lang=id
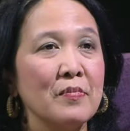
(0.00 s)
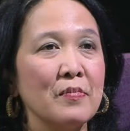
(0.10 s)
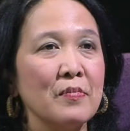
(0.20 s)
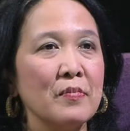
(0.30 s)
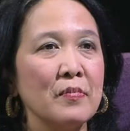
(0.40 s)

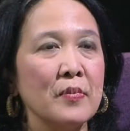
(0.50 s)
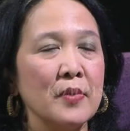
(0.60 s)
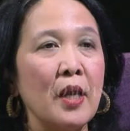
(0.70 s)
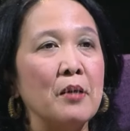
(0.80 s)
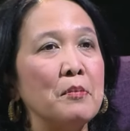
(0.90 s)
begitu?
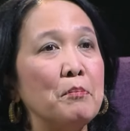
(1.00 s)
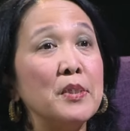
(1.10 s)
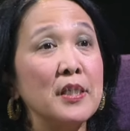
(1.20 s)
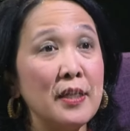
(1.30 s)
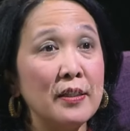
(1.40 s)
Ya,
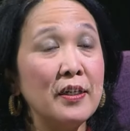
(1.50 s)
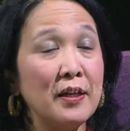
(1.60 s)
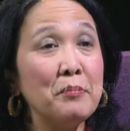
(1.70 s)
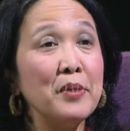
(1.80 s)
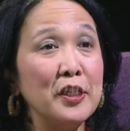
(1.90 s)
bisa
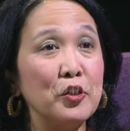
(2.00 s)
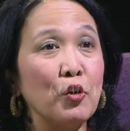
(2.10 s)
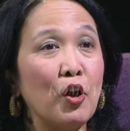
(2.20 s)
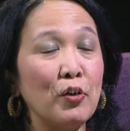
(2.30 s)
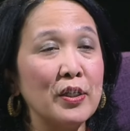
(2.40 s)
diartikan
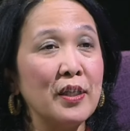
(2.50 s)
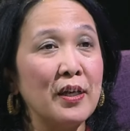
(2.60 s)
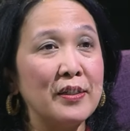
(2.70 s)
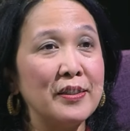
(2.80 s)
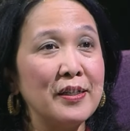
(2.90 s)
begitu. Kalau
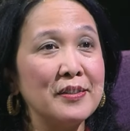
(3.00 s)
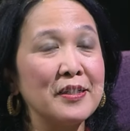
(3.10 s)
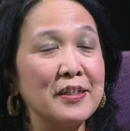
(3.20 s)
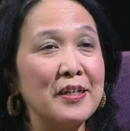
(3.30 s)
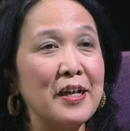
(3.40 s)
kita hanya
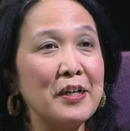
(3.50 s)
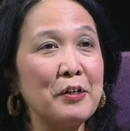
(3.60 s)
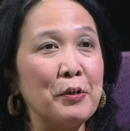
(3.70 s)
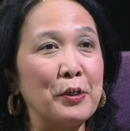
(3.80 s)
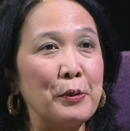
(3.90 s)

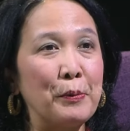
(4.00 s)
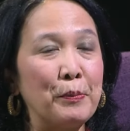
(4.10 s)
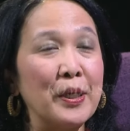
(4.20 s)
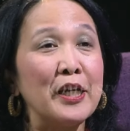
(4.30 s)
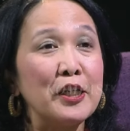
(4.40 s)
sekedar uh,
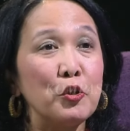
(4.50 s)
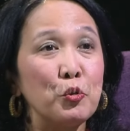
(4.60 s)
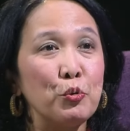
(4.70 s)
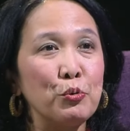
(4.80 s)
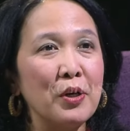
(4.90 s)

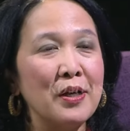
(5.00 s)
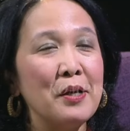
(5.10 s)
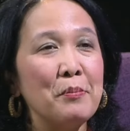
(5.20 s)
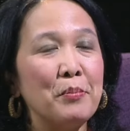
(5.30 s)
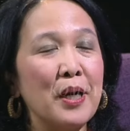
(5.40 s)
menghitung
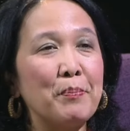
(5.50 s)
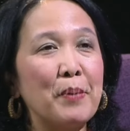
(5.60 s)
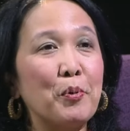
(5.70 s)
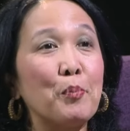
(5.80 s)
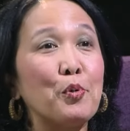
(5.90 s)

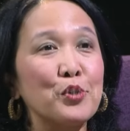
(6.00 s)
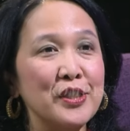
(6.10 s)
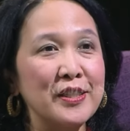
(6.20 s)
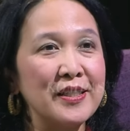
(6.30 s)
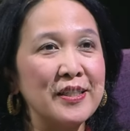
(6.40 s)
berapa
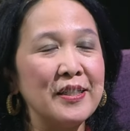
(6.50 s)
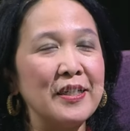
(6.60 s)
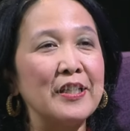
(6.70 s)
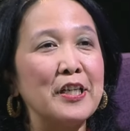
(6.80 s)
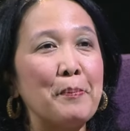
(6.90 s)
proporsi
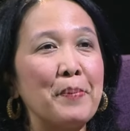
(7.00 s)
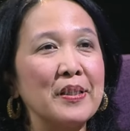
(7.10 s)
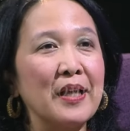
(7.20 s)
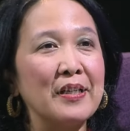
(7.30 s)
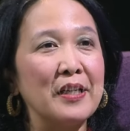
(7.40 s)
yang
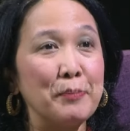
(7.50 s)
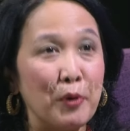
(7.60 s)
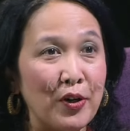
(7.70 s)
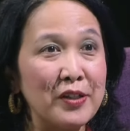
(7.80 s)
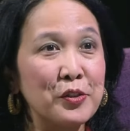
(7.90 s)
didapatkan dari
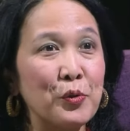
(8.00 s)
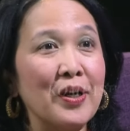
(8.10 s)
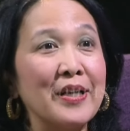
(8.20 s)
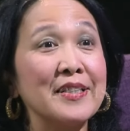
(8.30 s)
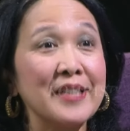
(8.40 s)
perolehan
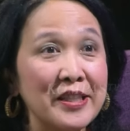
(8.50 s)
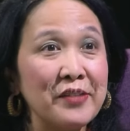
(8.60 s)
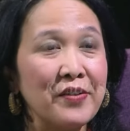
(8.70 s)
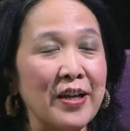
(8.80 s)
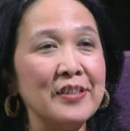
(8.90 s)
suara
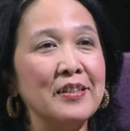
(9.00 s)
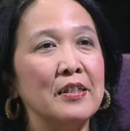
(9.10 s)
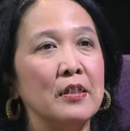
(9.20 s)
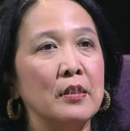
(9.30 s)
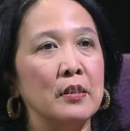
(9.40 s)
legislatif kan,
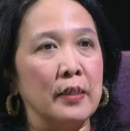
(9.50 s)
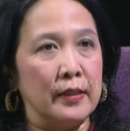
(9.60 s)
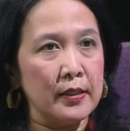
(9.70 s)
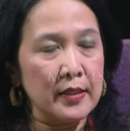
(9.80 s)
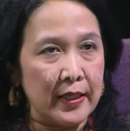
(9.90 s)

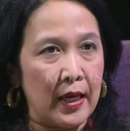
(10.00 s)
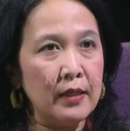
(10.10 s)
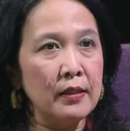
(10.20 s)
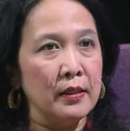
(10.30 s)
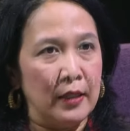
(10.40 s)
kita
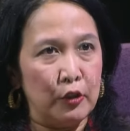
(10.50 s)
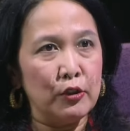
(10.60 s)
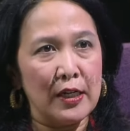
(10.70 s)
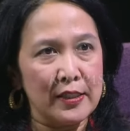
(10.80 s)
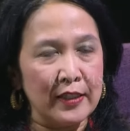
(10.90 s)
sekian,
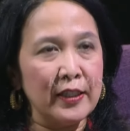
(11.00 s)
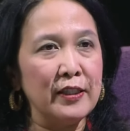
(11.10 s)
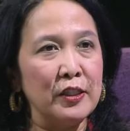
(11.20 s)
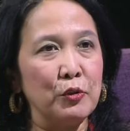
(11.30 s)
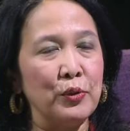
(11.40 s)
itu
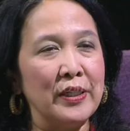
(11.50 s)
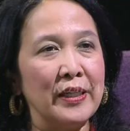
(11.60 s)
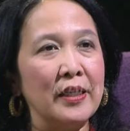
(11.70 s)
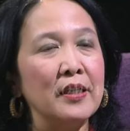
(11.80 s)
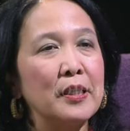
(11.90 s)
translated into
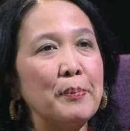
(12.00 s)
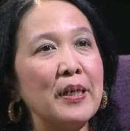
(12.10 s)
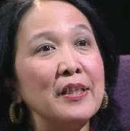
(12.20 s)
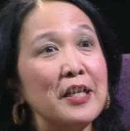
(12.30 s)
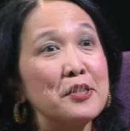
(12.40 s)
ini. Tapi
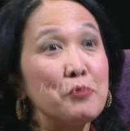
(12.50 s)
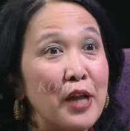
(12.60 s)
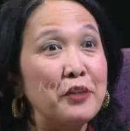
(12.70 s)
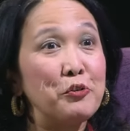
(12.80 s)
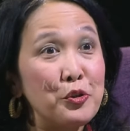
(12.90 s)
kan tidak
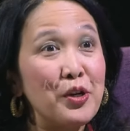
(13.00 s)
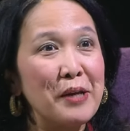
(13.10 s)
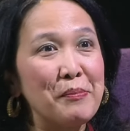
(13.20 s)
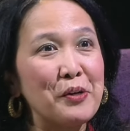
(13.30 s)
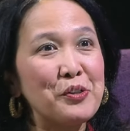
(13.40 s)
semudah itu
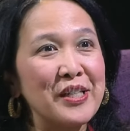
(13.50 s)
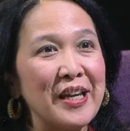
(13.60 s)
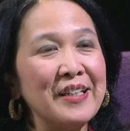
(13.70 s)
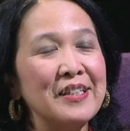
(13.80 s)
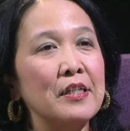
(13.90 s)
juga yang baru
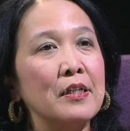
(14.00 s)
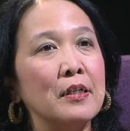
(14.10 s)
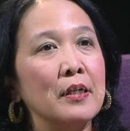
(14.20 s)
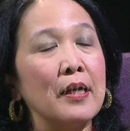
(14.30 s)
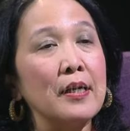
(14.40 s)
sih ya.
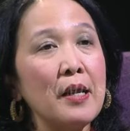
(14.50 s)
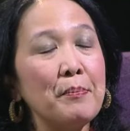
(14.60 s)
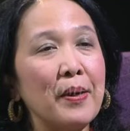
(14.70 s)
Karena